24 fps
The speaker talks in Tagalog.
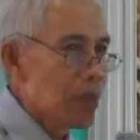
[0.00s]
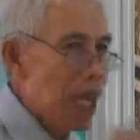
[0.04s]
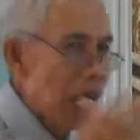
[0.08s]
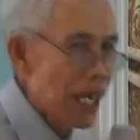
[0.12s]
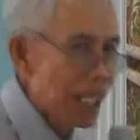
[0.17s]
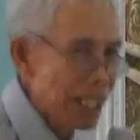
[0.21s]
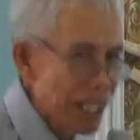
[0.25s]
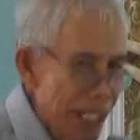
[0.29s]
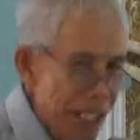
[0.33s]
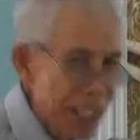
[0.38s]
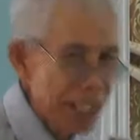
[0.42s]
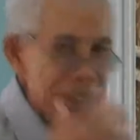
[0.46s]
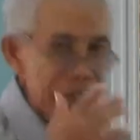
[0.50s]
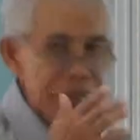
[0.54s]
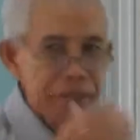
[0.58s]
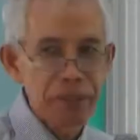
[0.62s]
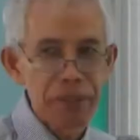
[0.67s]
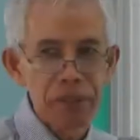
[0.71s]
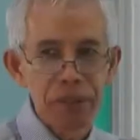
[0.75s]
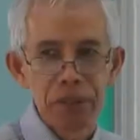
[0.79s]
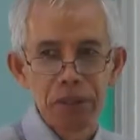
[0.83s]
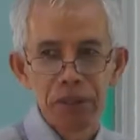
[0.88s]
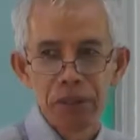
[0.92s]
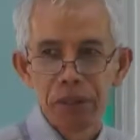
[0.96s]
Bakit?
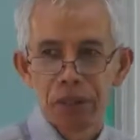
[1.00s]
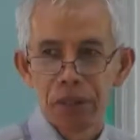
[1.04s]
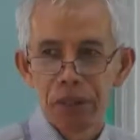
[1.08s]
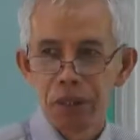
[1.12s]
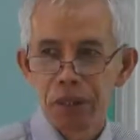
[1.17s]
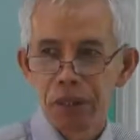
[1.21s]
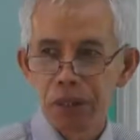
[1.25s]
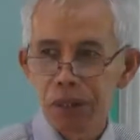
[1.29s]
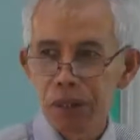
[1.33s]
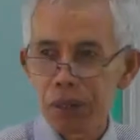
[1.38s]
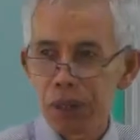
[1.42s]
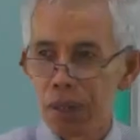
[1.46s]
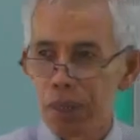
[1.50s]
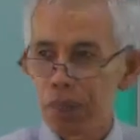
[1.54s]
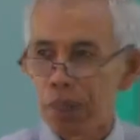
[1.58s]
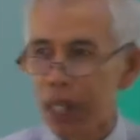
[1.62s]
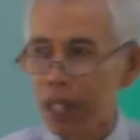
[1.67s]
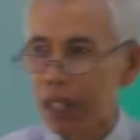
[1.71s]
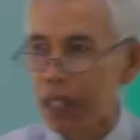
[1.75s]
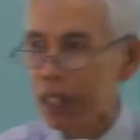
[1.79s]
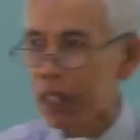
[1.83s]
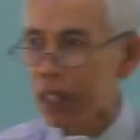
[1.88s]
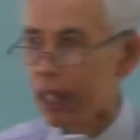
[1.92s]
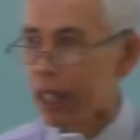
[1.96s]

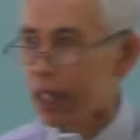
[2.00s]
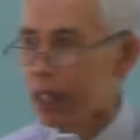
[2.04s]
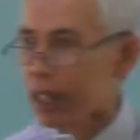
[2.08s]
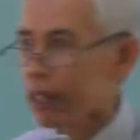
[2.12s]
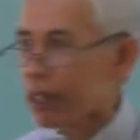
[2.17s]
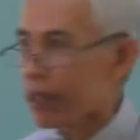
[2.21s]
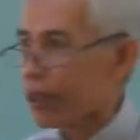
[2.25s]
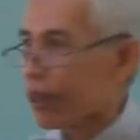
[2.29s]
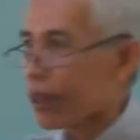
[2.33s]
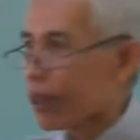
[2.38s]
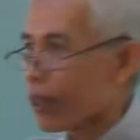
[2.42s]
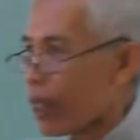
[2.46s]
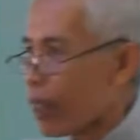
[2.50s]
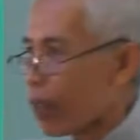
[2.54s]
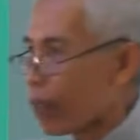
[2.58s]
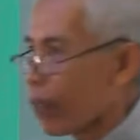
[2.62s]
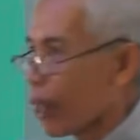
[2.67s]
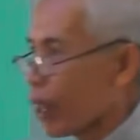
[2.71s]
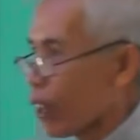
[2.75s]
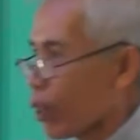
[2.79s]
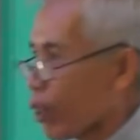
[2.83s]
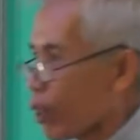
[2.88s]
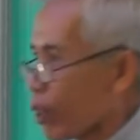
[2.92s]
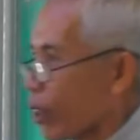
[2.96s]
Sapagkat,
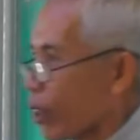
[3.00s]
sabi ni